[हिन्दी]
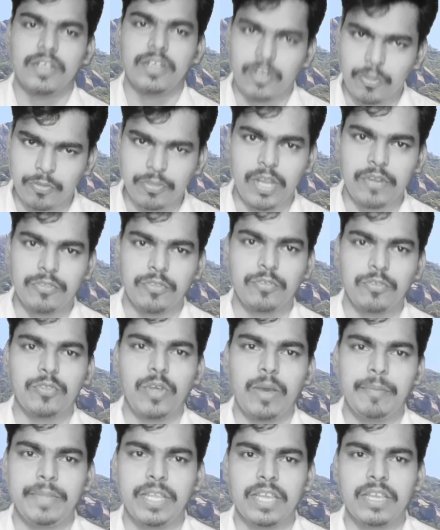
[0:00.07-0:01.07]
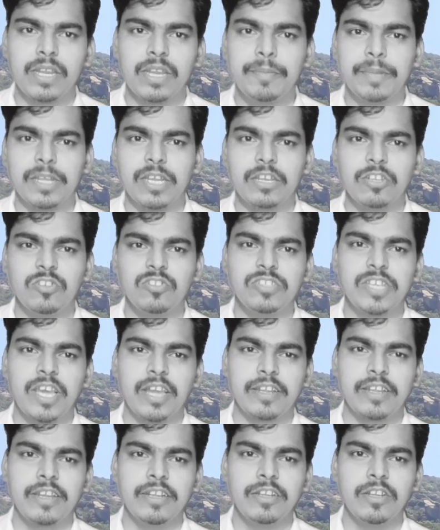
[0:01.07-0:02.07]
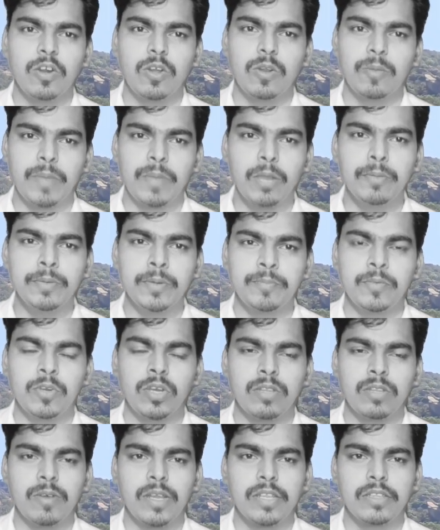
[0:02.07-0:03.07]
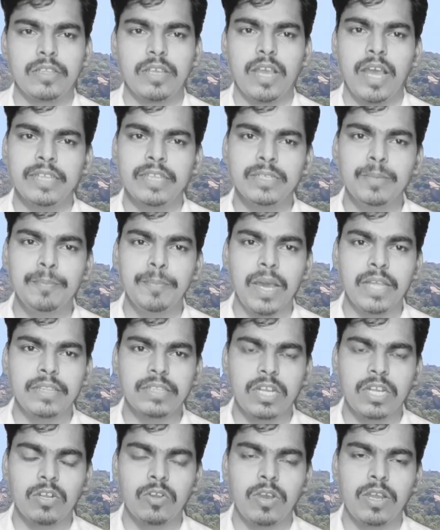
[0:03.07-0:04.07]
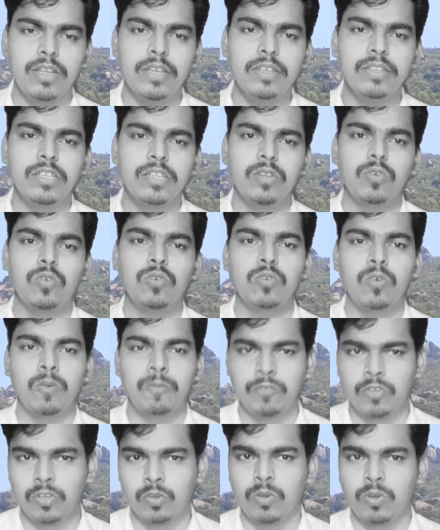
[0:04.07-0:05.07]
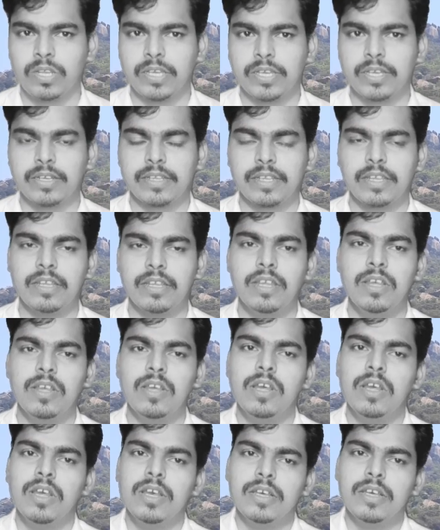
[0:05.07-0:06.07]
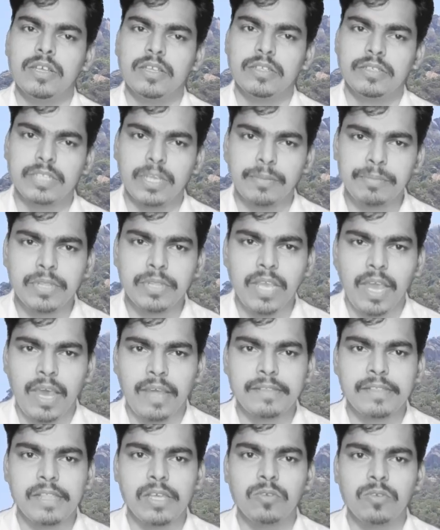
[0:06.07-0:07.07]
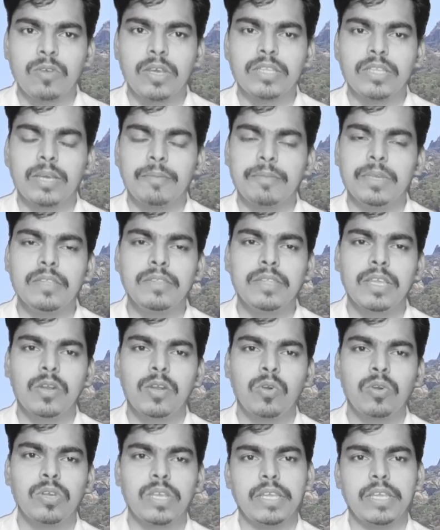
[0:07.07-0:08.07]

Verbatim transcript: नमस्कार दोस्तों आप देख रहे हैं क्रिकेट झारखंड और मैं पप्पू यादव भारती आज हम बात करने वाले हैं त्रिकुट ट्रॉफी को लेकर के जब से हादसा हुआ तभी से लोग